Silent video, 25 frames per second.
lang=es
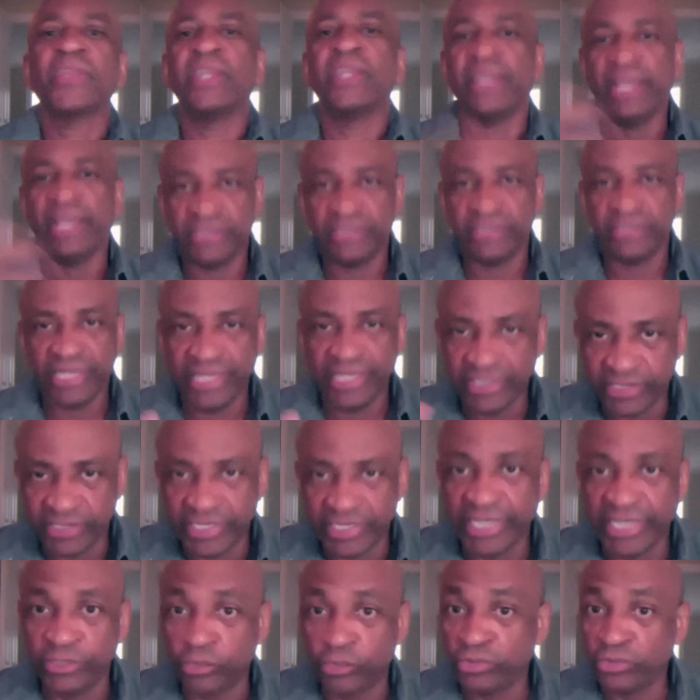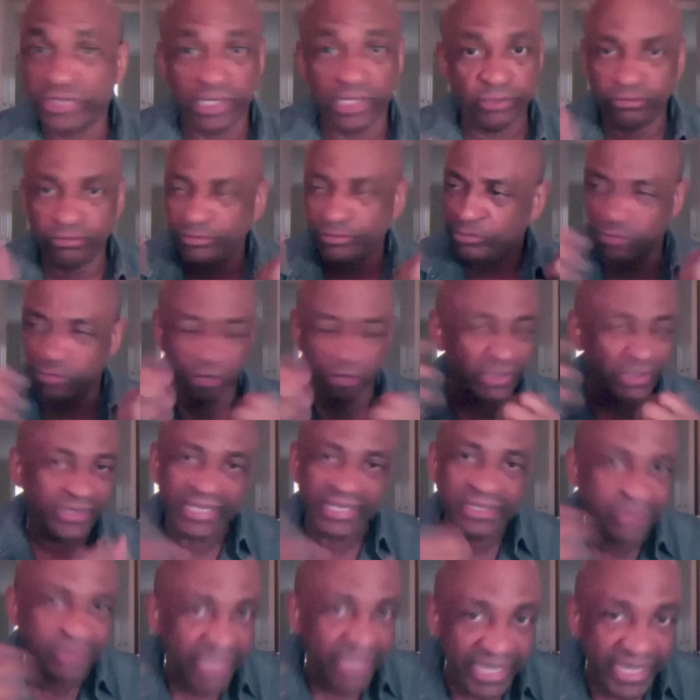Y, entonces no
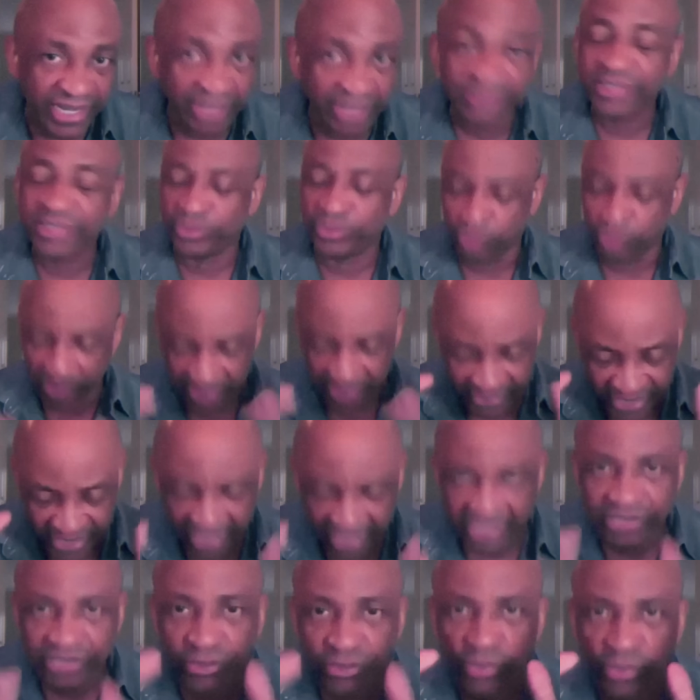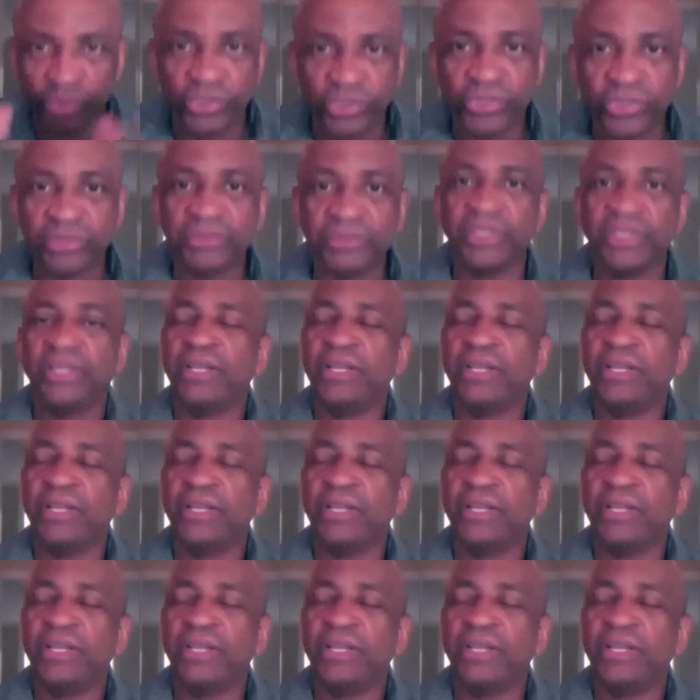entendían, yo entré al estudio